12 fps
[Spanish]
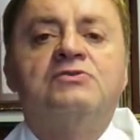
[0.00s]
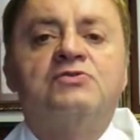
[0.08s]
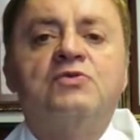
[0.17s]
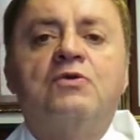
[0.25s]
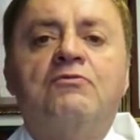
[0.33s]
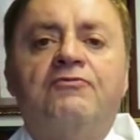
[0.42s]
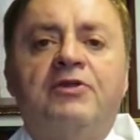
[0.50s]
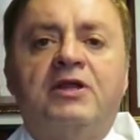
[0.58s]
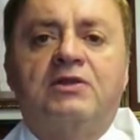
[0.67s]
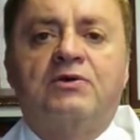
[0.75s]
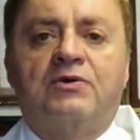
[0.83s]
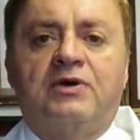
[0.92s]
su
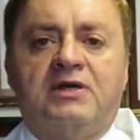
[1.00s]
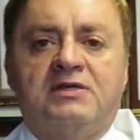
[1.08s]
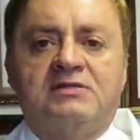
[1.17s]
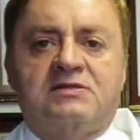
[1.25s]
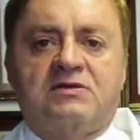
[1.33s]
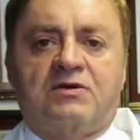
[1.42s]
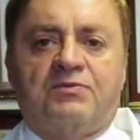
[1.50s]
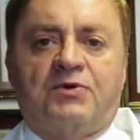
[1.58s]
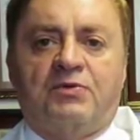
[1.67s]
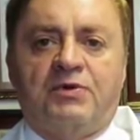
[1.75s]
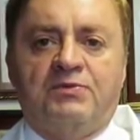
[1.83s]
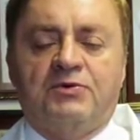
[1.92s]
conflicto es,
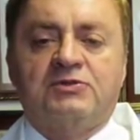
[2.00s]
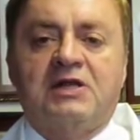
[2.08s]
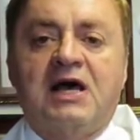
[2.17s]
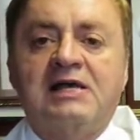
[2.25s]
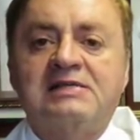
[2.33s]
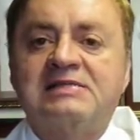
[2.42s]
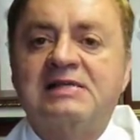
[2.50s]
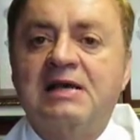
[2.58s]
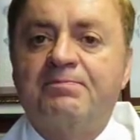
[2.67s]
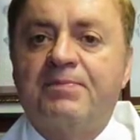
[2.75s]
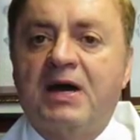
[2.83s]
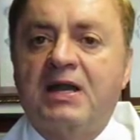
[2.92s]
como lo vimos, la
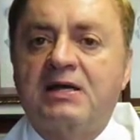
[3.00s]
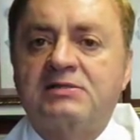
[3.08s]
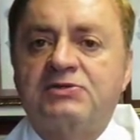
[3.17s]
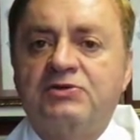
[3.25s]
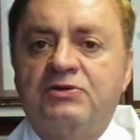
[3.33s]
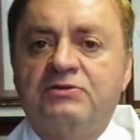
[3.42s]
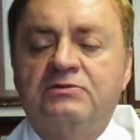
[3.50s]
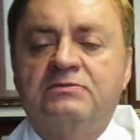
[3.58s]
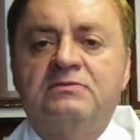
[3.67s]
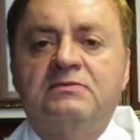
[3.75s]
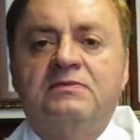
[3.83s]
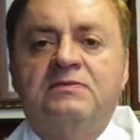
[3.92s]
separación.